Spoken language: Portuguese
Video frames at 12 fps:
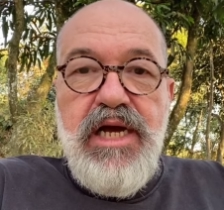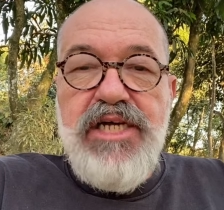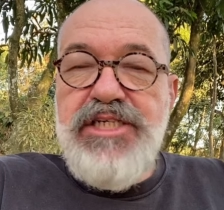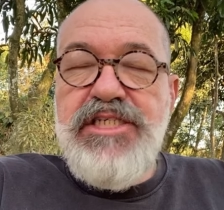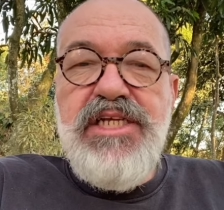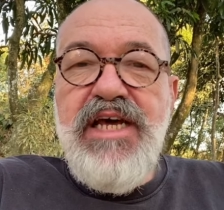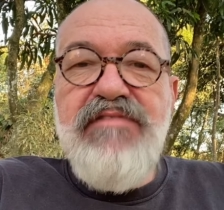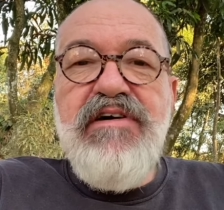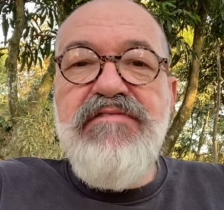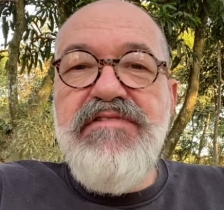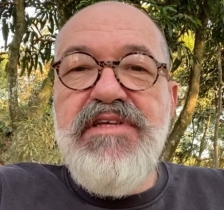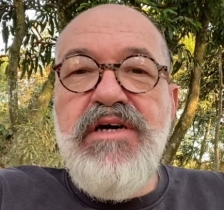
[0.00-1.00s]
a gente leva a
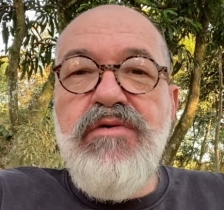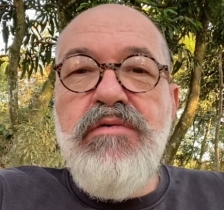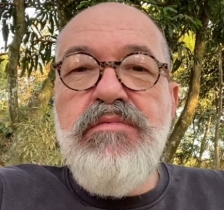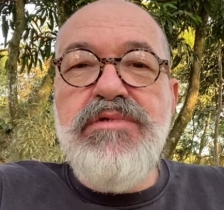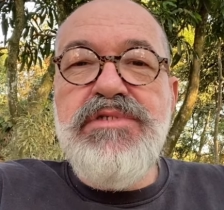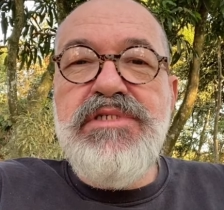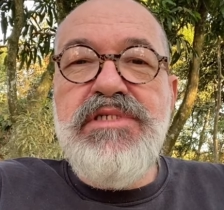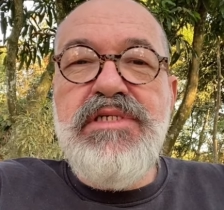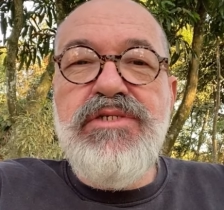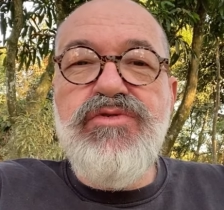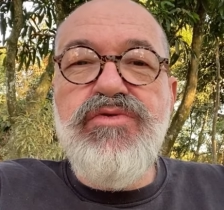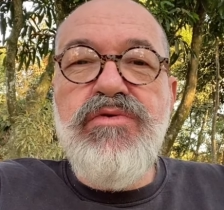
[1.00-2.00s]
vida como se
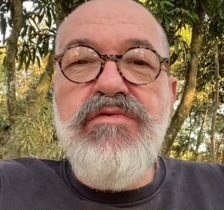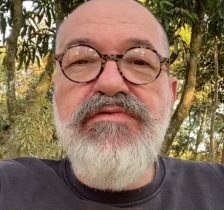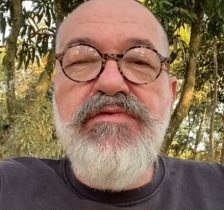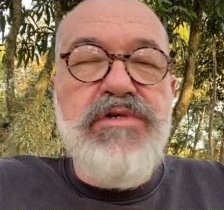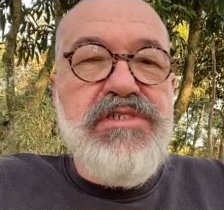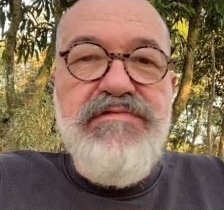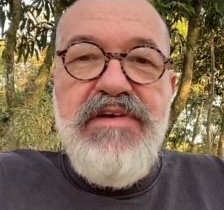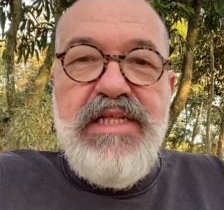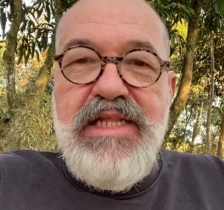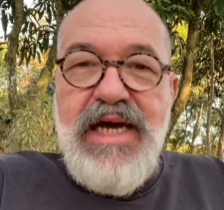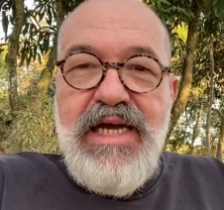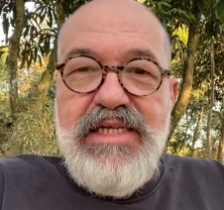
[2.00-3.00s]
isso não fosse
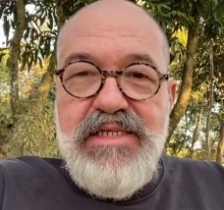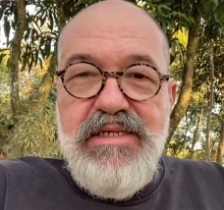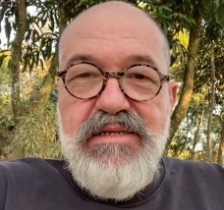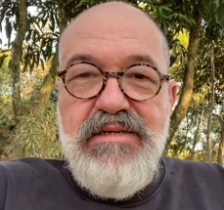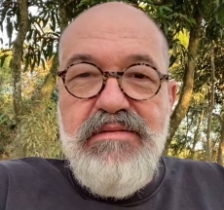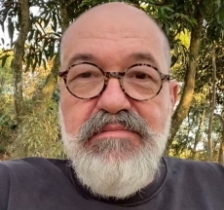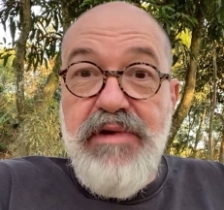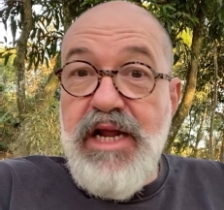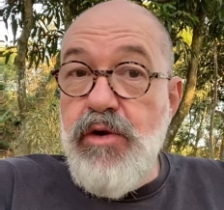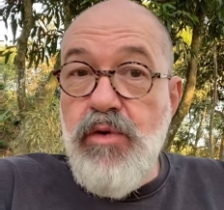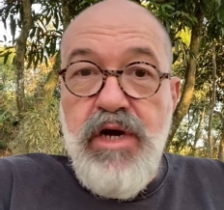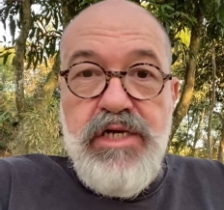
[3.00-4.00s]
verdade para
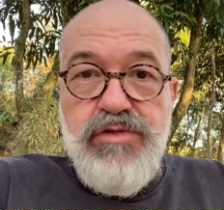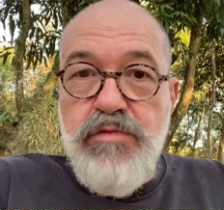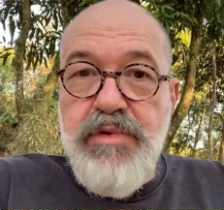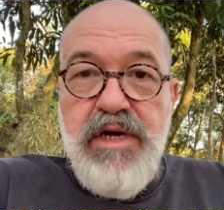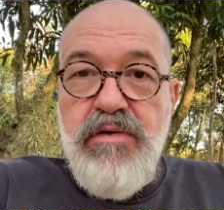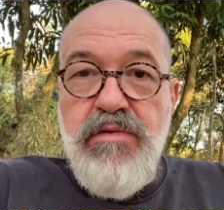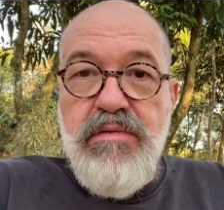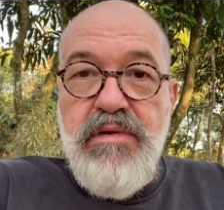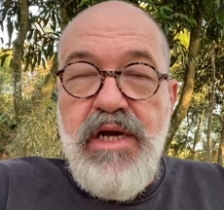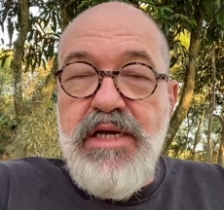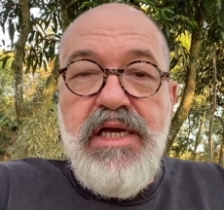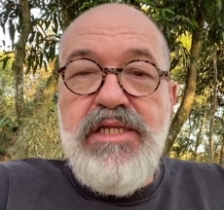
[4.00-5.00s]
nós ou para
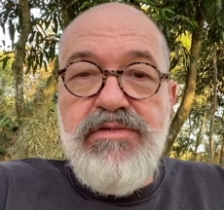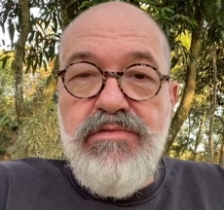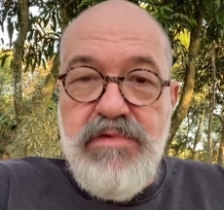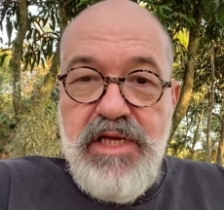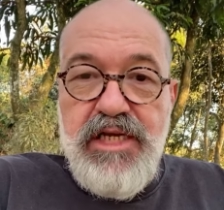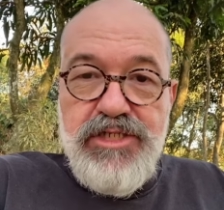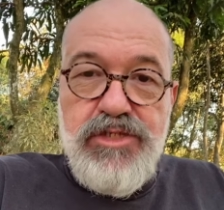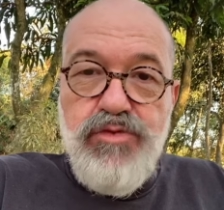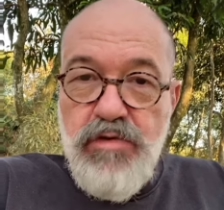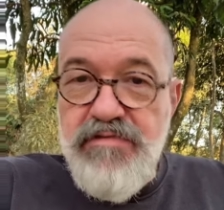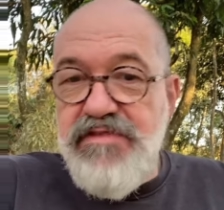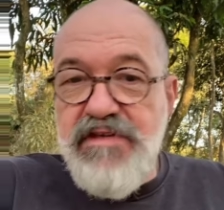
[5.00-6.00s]
aqueles com quem a gente
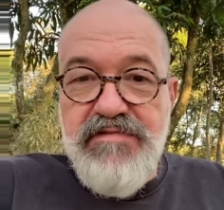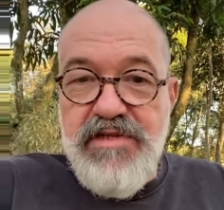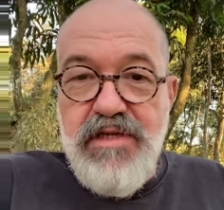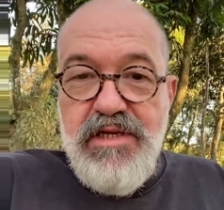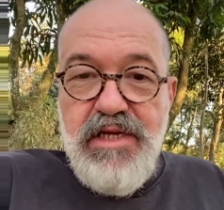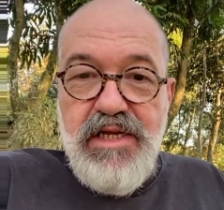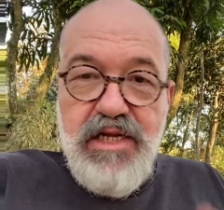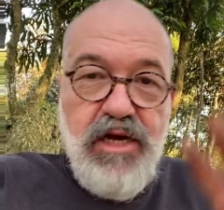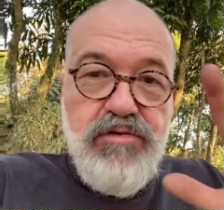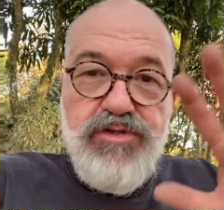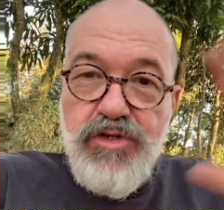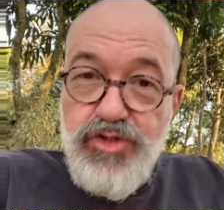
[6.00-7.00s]
convive.
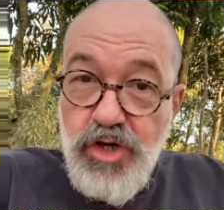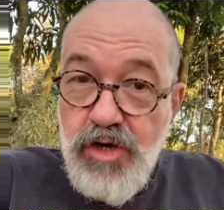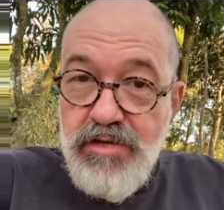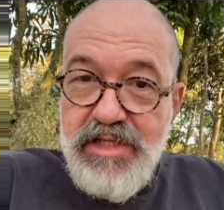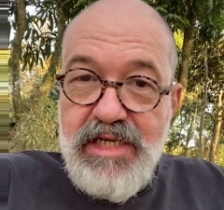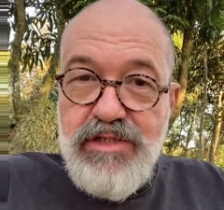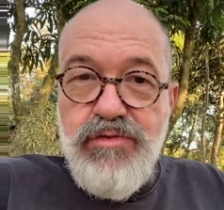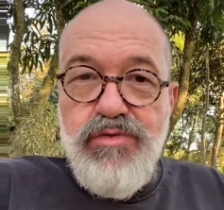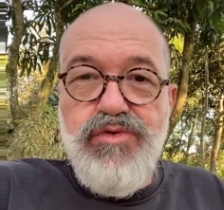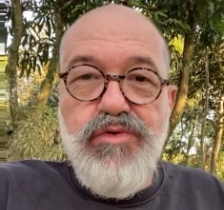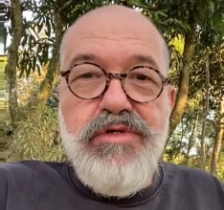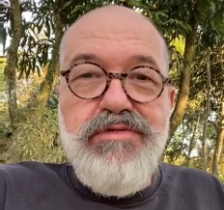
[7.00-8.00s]
Não, isso só acontece com
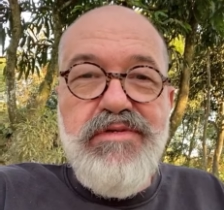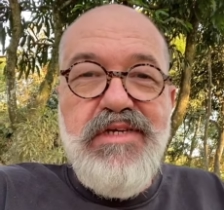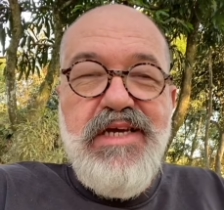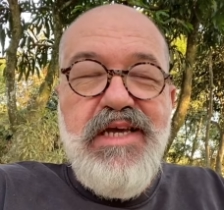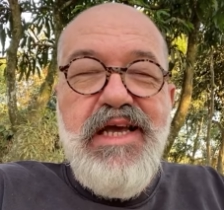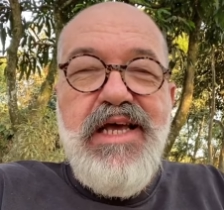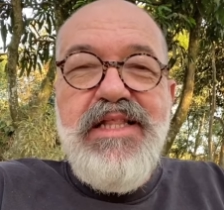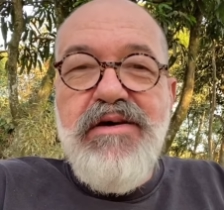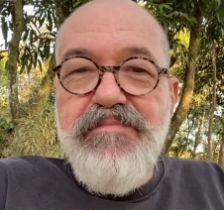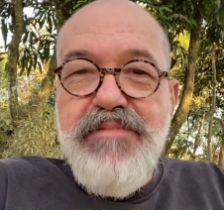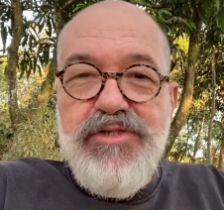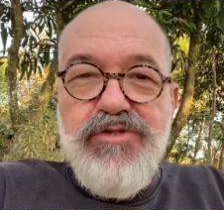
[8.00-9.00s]
os outros. Então,
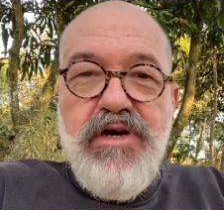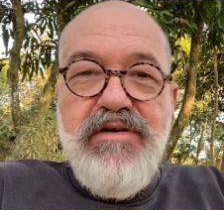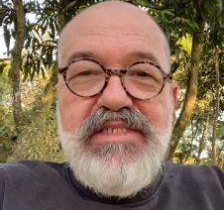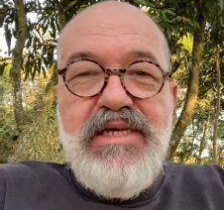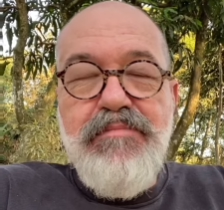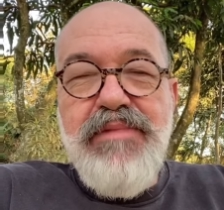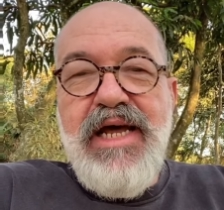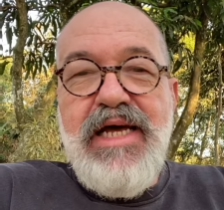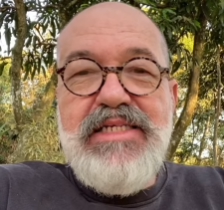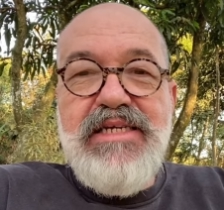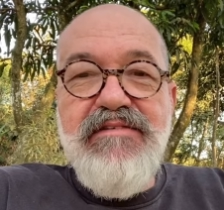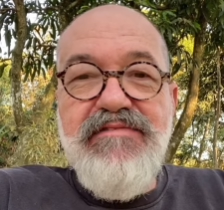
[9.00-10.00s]
pessoal, essa
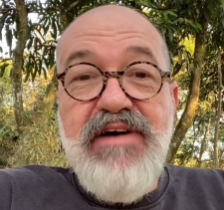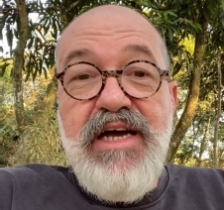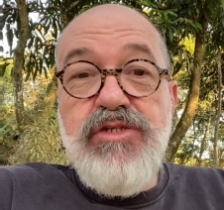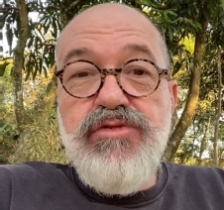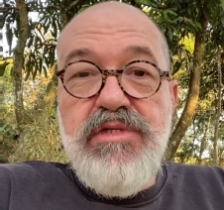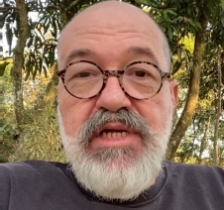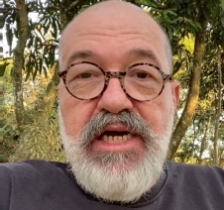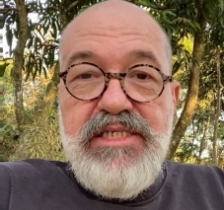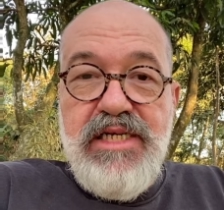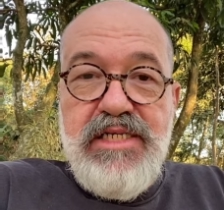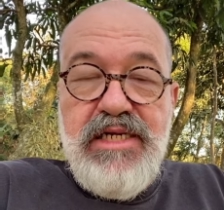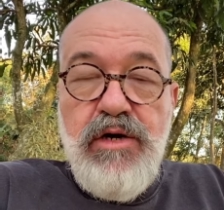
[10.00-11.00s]
prática vai ajudar a
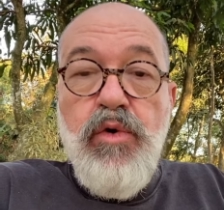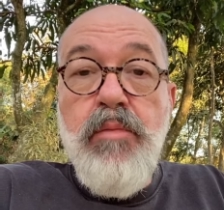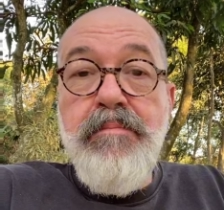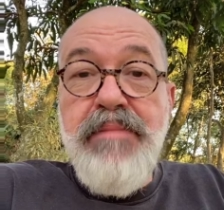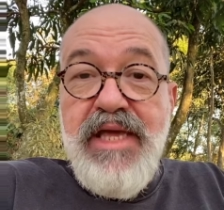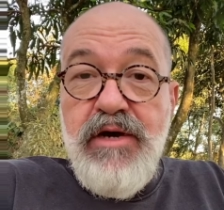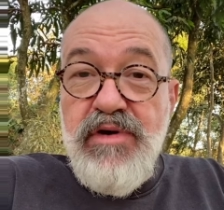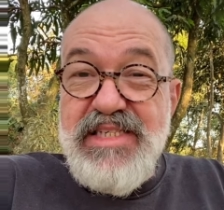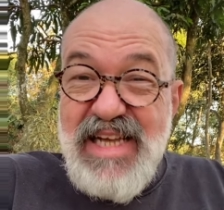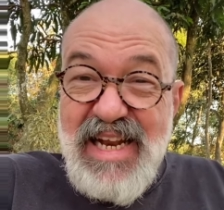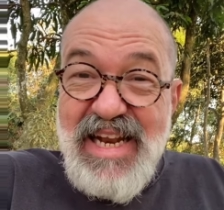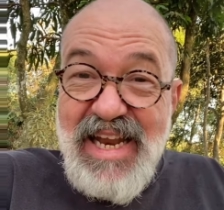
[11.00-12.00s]
gente a romper com
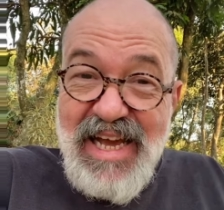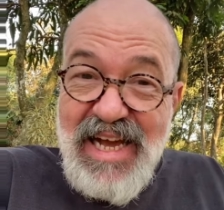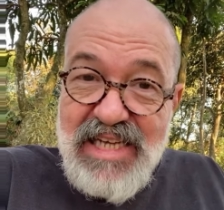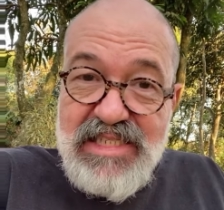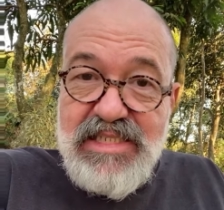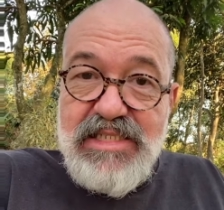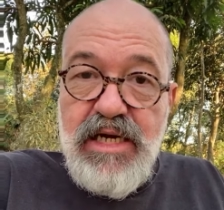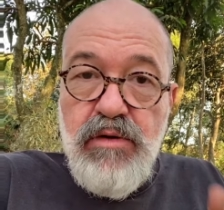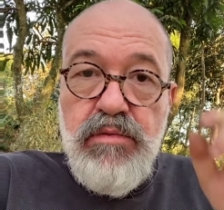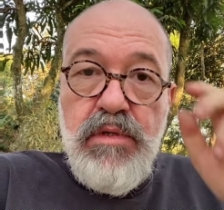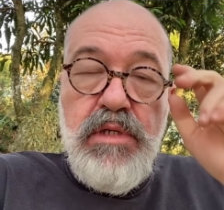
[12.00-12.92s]
essa negação